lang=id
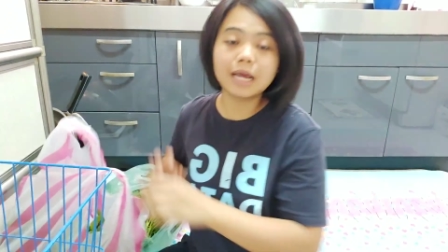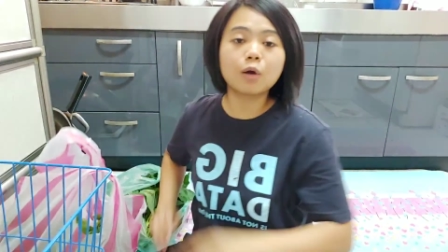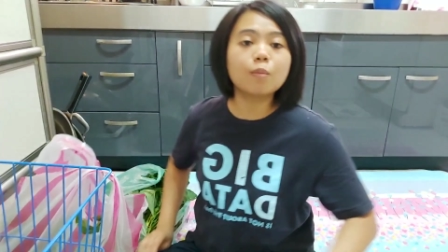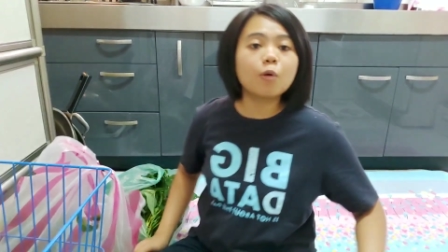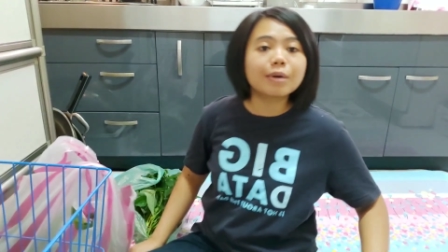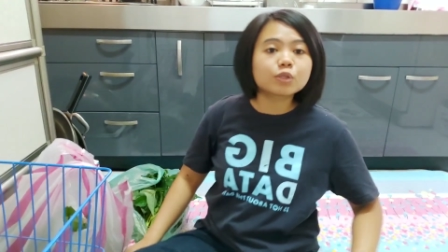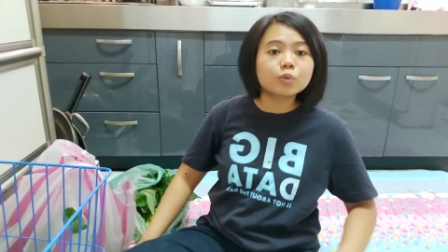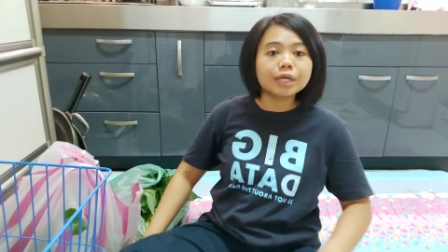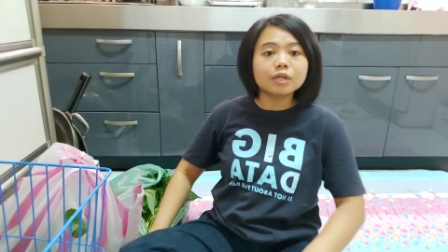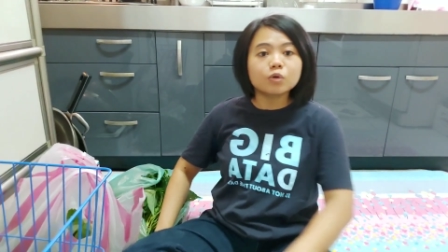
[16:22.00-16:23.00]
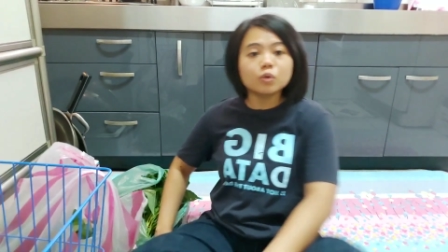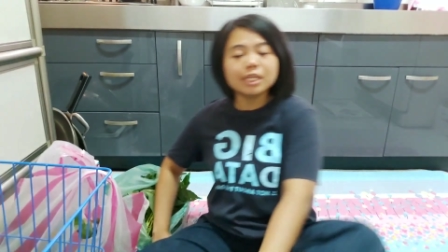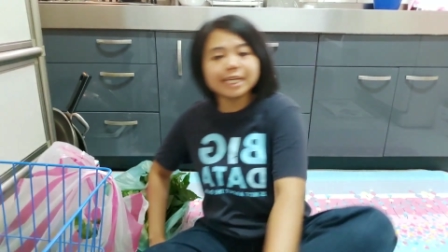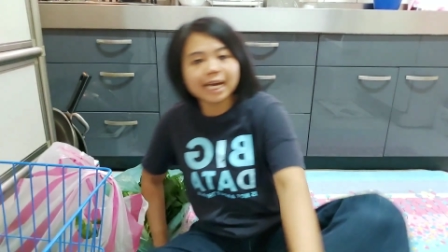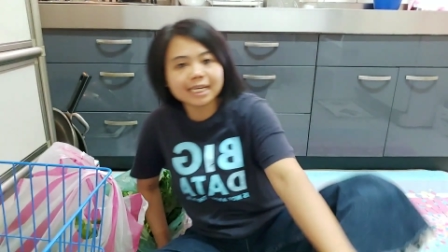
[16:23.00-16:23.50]
ini aku mau masukin
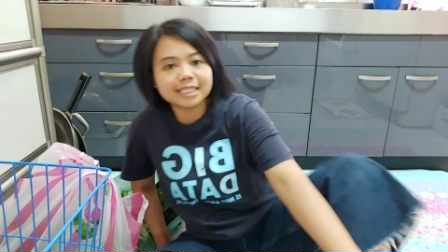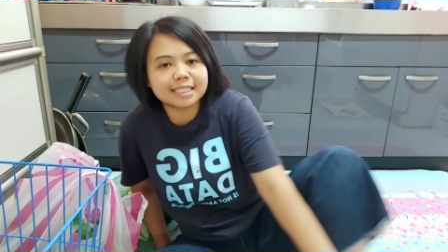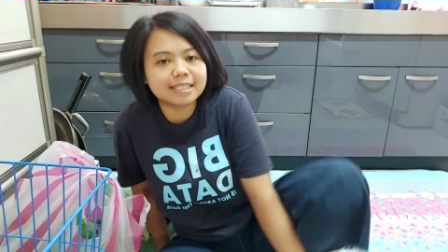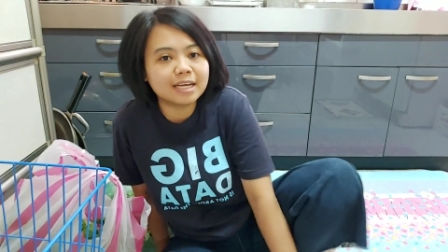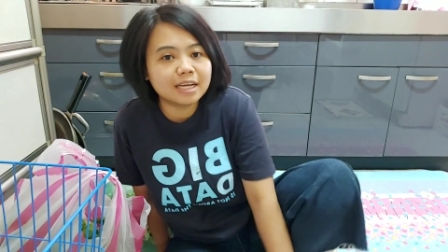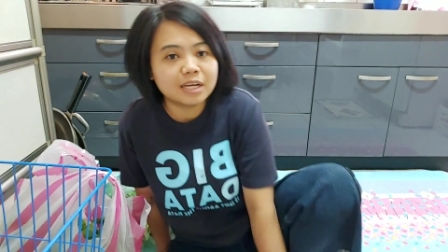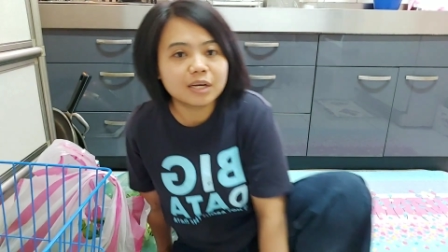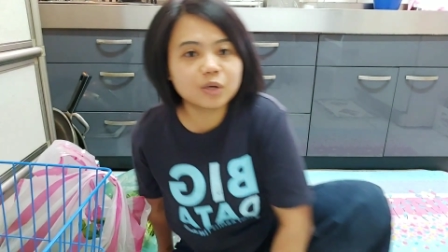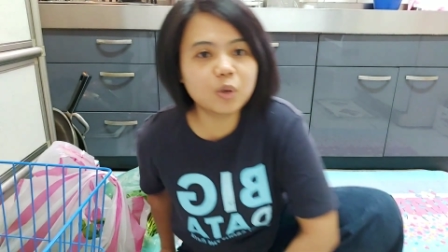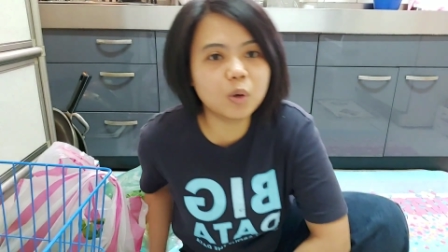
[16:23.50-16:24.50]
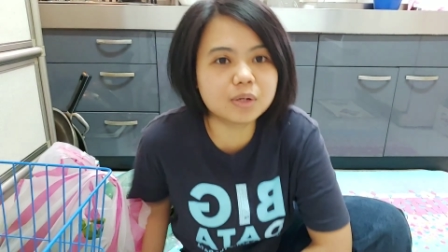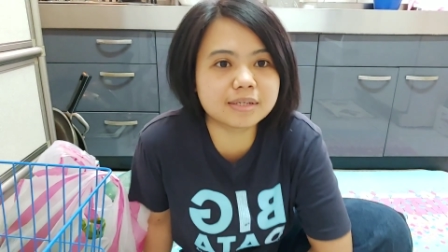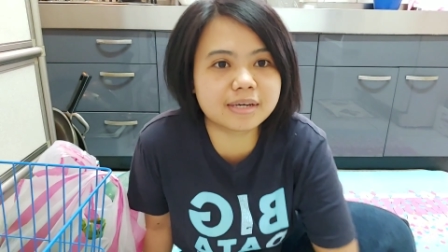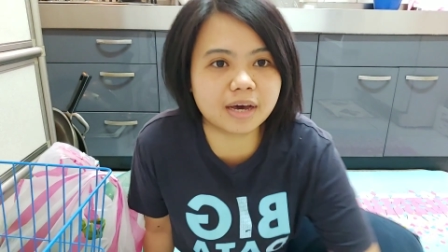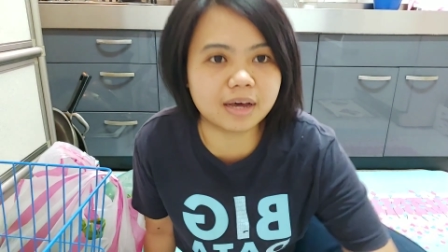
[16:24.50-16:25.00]
kulkas
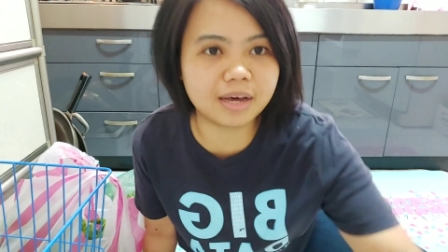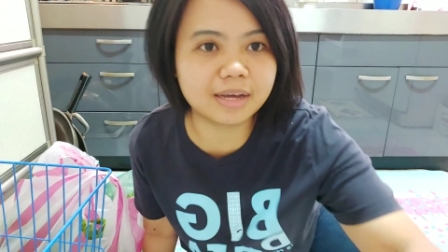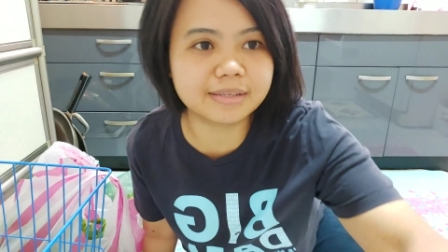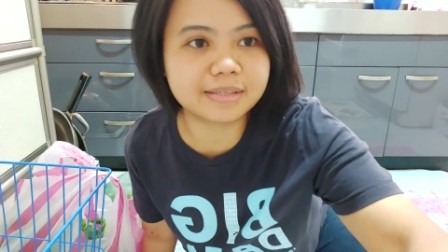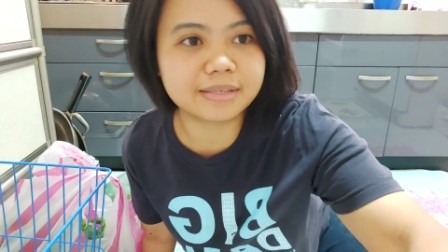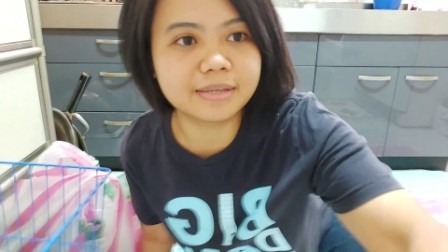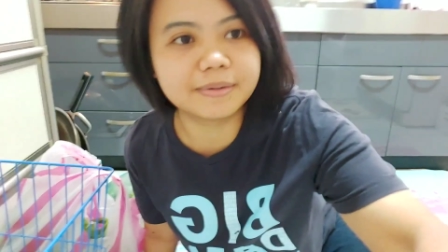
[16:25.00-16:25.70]
kulkas